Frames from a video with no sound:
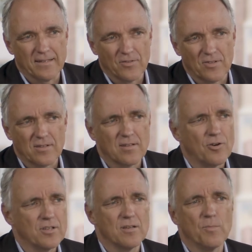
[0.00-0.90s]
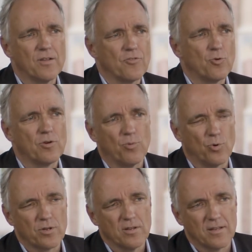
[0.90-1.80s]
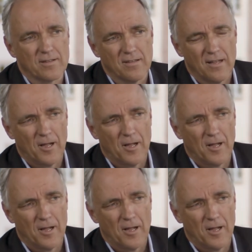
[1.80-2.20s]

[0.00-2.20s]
Also es ist ja auch nicht immer so geboten, dass